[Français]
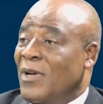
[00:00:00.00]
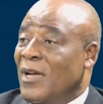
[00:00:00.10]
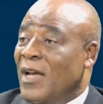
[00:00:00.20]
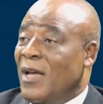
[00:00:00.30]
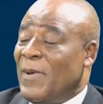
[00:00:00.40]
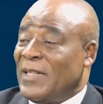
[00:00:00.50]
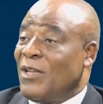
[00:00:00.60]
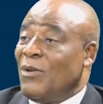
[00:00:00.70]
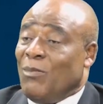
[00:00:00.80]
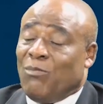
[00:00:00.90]
Hein, parce
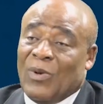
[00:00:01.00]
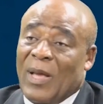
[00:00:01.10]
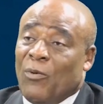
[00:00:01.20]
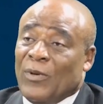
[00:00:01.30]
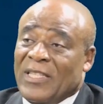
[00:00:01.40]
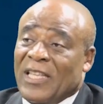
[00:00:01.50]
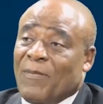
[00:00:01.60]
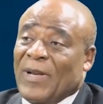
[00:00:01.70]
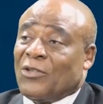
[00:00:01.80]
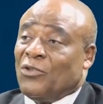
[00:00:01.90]
que pour la politique,
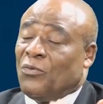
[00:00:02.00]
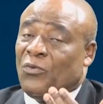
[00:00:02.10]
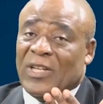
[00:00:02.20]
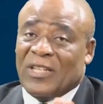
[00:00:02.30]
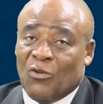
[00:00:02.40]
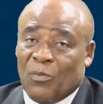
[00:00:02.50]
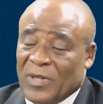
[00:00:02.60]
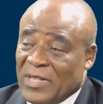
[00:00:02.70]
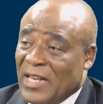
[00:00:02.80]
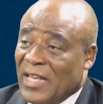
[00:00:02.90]
parce que je veux être élu
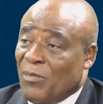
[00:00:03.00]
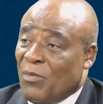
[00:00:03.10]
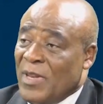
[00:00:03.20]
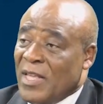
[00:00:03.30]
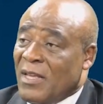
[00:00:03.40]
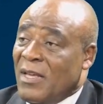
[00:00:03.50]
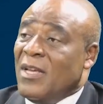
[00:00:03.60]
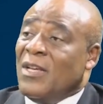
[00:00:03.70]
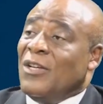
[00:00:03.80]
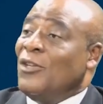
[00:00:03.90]
président de la République,
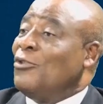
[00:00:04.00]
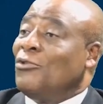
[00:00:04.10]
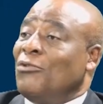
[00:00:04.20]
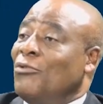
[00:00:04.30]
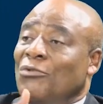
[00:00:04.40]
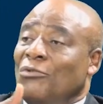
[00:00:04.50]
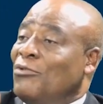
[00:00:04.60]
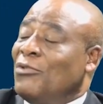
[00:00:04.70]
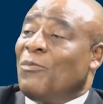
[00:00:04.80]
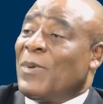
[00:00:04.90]
je,
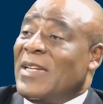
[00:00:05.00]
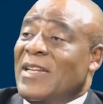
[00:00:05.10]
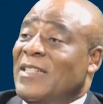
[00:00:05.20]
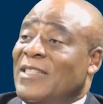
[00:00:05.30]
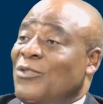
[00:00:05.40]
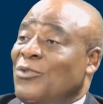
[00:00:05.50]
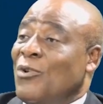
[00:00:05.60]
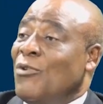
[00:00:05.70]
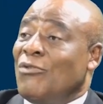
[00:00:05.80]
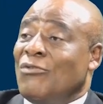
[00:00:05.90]
je prends des
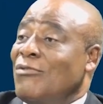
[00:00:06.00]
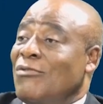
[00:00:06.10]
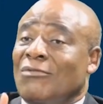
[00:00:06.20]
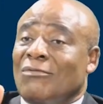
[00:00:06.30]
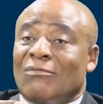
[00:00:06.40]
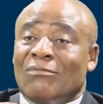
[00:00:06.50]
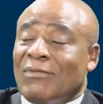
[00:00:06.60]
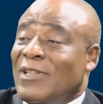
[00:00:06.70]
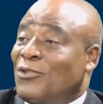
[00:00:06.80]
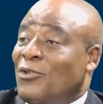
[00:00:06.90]
décisions euh,
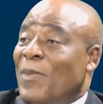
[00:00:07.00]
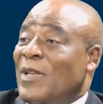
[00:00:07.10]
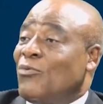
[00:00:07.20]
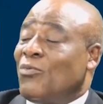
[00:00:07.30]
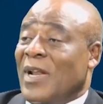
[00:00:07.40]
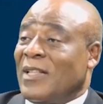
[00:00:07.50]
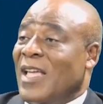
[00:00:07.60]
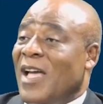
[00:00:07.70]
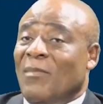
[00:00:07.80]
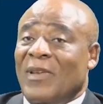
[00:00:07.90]
qui ne sont pas du tout rentables